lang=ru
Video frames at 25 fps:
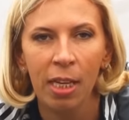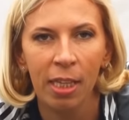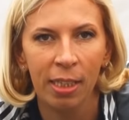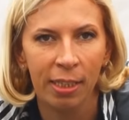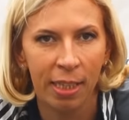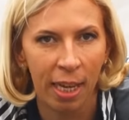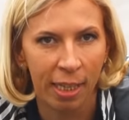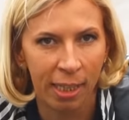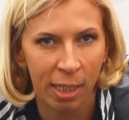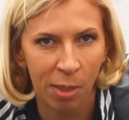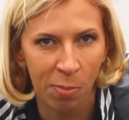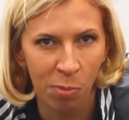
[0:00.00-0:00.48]
И
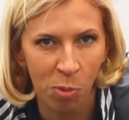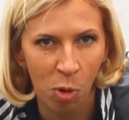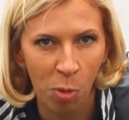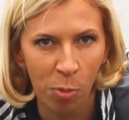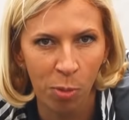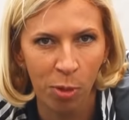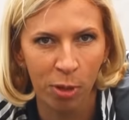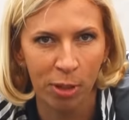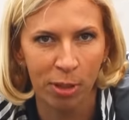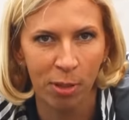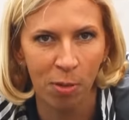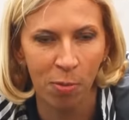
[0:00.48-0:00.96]
таким
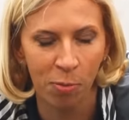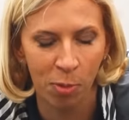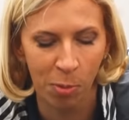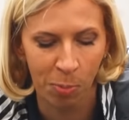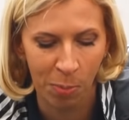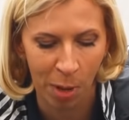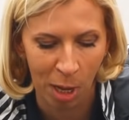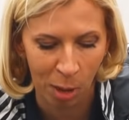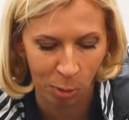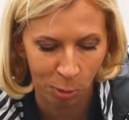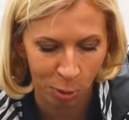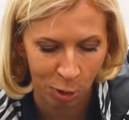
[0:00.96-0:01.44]
образом вы
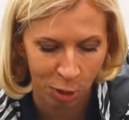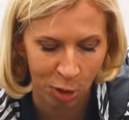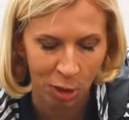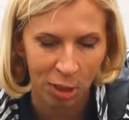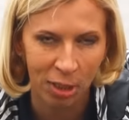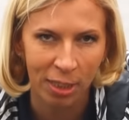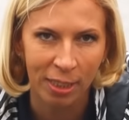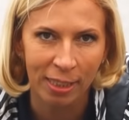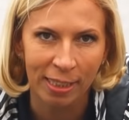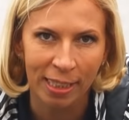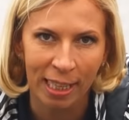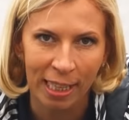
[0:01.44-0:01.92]

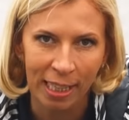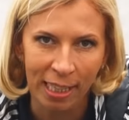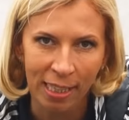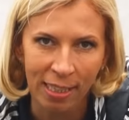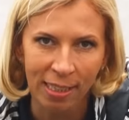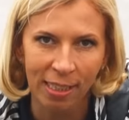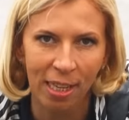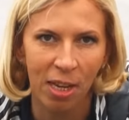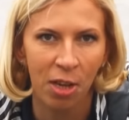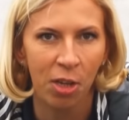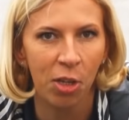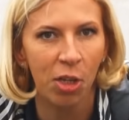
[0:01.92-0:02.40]
получите
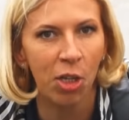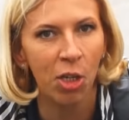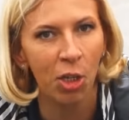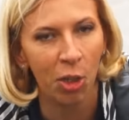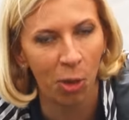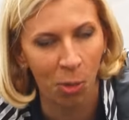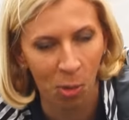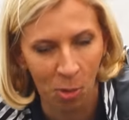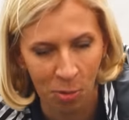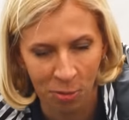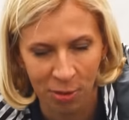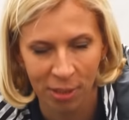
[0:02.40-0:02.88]
длинные и
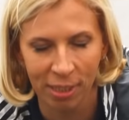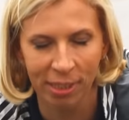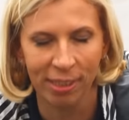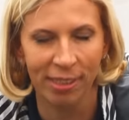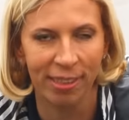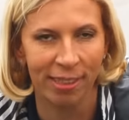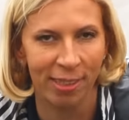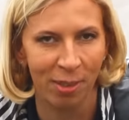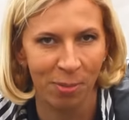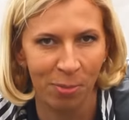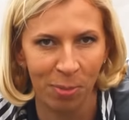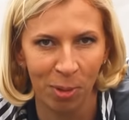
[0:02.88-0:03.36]
ровные
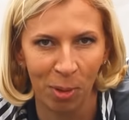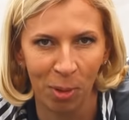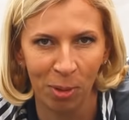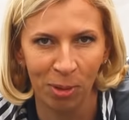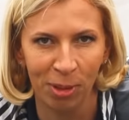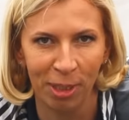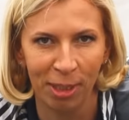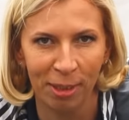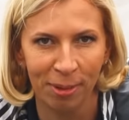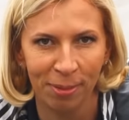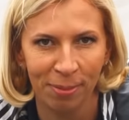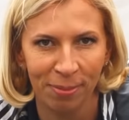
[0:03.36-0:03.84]

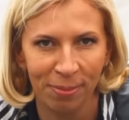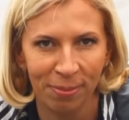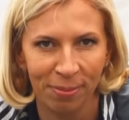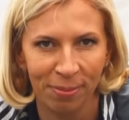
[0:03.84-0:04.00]
корнеплоды.